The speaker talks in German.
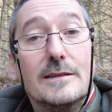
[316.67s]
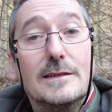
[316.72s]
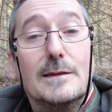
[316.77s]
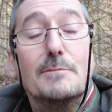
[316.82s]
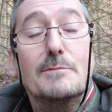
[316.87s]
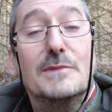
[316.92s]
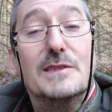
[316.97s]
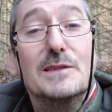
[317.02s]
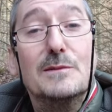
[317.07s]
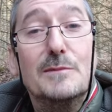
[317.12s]
Ich
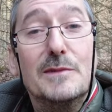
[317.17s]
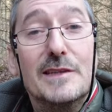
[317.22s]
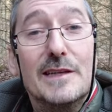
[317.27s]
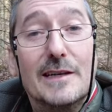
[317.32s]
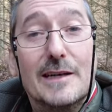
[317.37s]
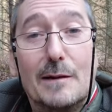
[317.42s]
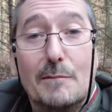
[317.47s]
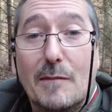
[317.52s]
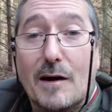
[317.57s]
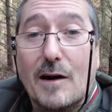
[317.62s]
habe ein bisschen mit
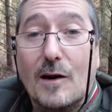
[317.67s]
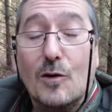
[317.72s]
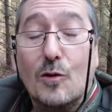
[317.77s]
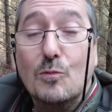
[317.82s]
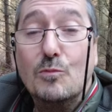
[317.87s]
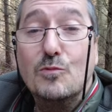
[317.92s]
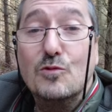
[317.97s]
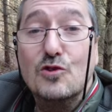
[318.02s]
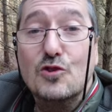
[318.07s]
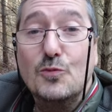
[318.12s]
der Kamera
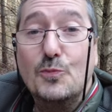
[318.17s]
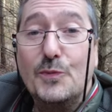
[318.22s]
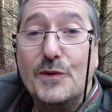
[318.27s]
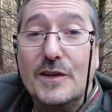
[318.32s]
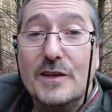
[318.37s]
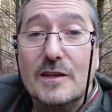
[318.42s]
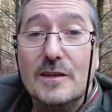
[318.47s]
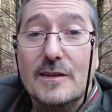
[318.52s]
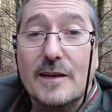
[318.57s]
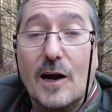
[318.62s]

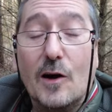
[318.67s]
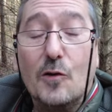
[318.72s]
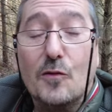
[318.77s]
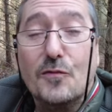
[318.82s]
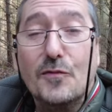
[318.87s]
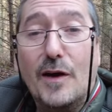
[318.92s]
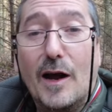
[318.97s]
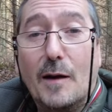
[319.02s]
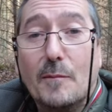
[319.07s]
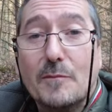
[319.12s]
rumgespielt,
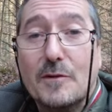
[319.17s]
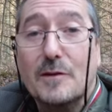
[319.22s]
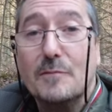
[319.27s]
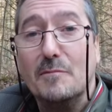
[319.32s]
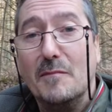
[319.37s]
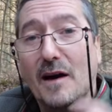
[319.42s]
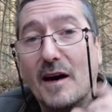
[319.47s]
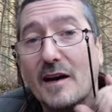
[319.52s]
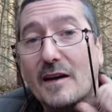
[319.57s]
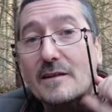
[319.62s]
Aufnahmen
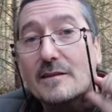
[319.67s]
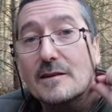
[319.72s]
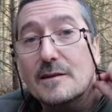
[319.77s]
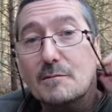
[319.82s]
gemacht,